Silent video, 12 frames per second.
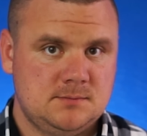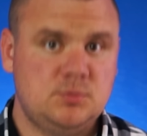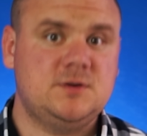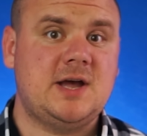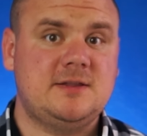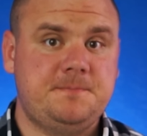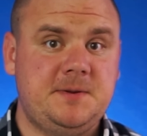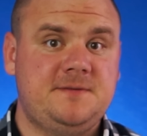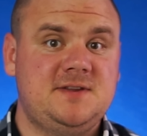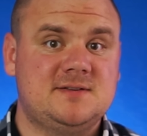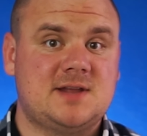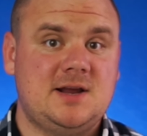Пускай теперь
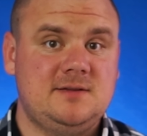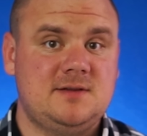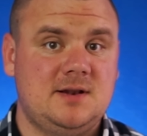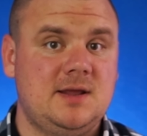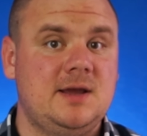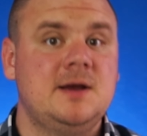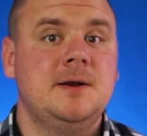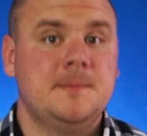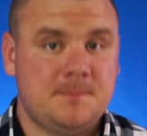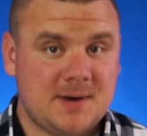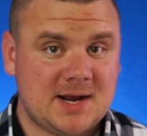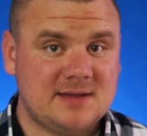все строительные
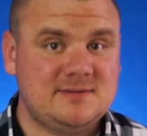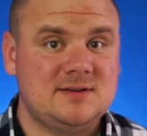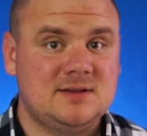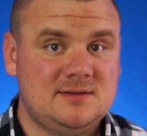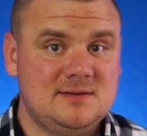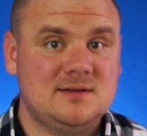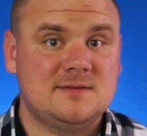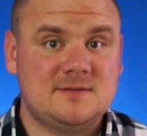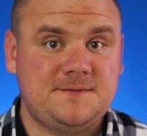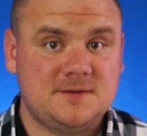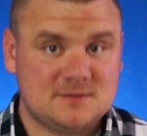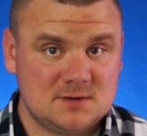магазины
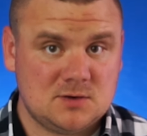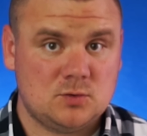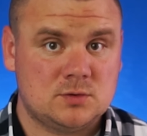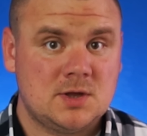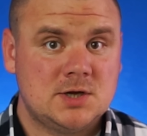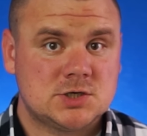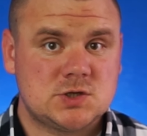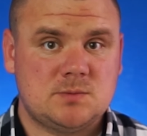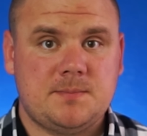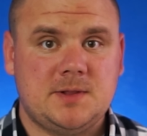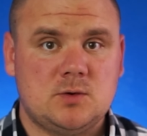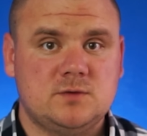денацифицируют,
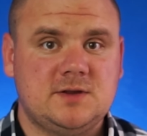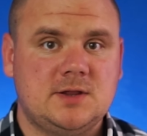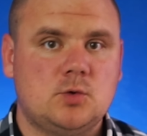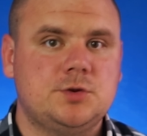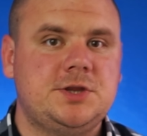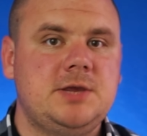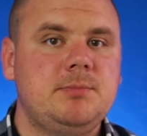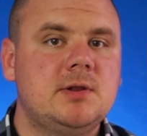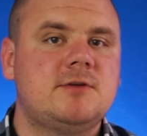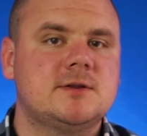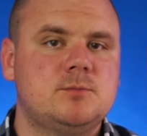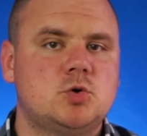чтобы белорусский народ не
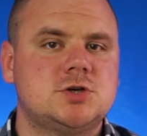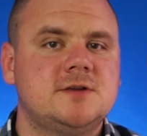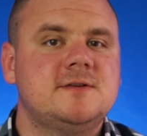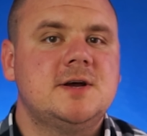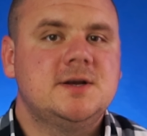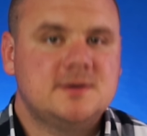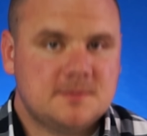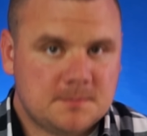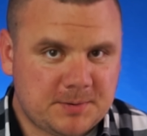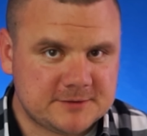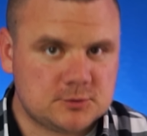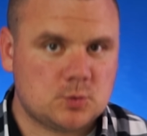имел возможность
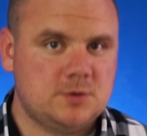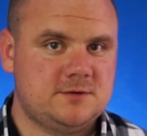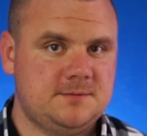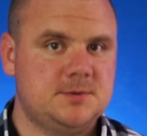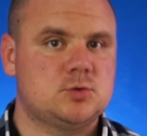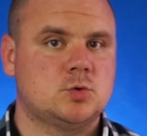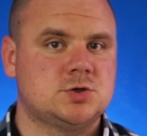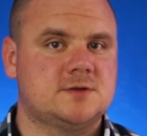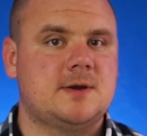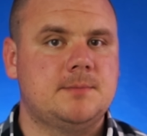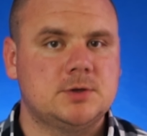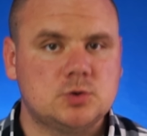построить себе тот же
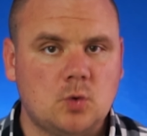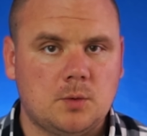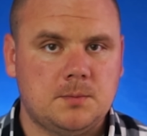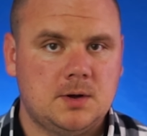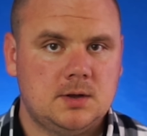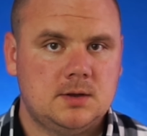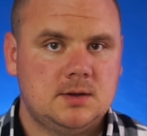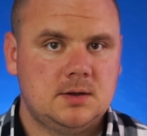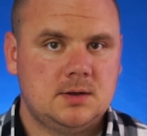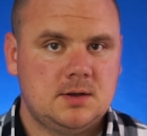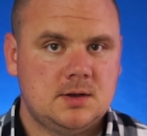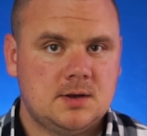самый дом.
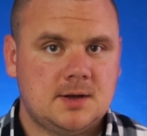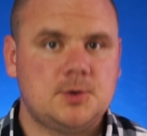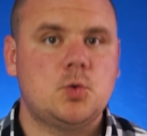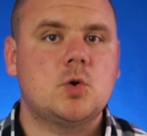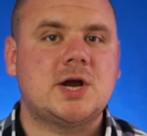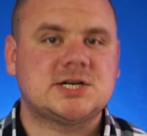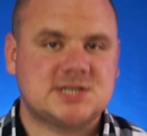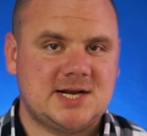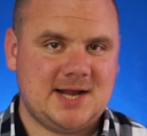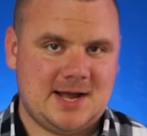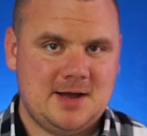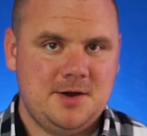
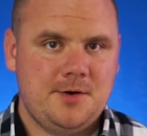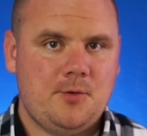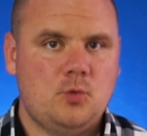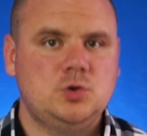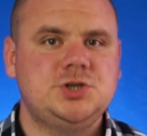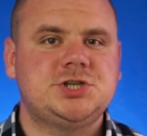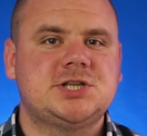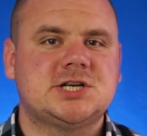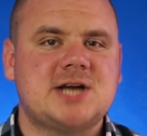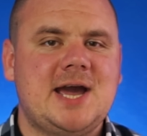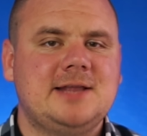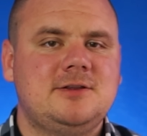Лукашенко
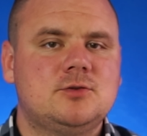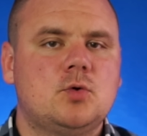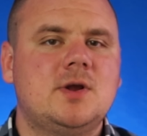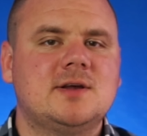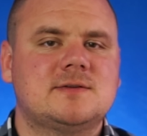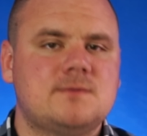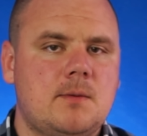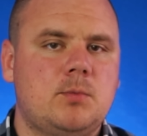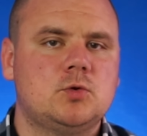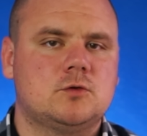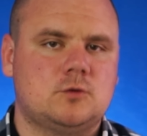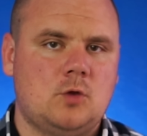уничтожает не только
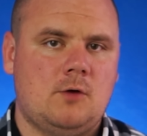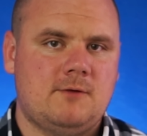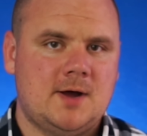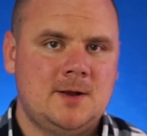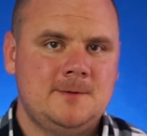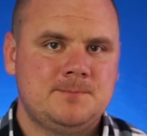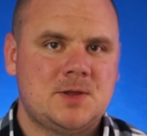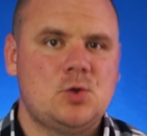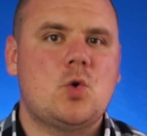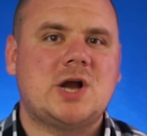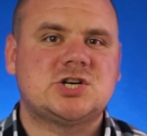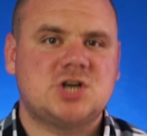свободу слова.
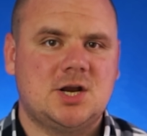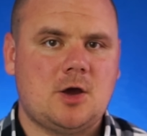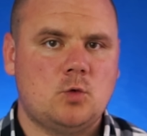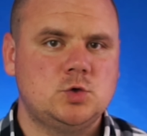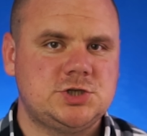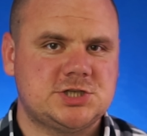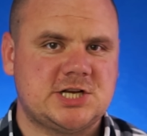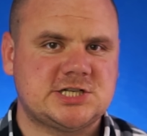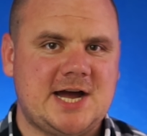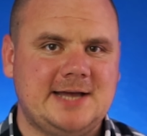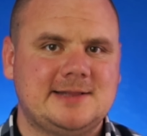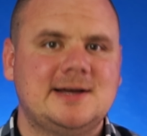Лукашенко
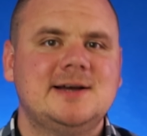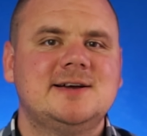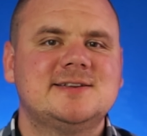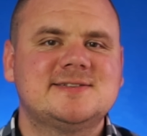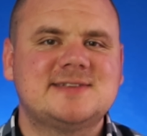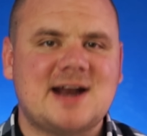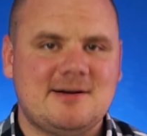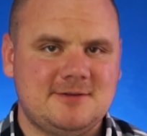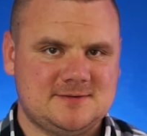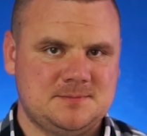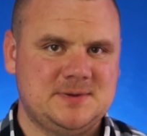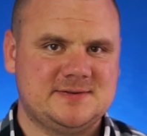уничтожает
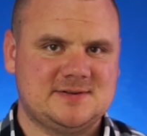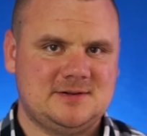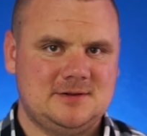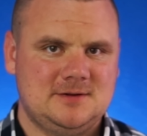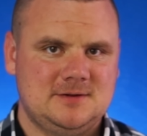здравый смысл.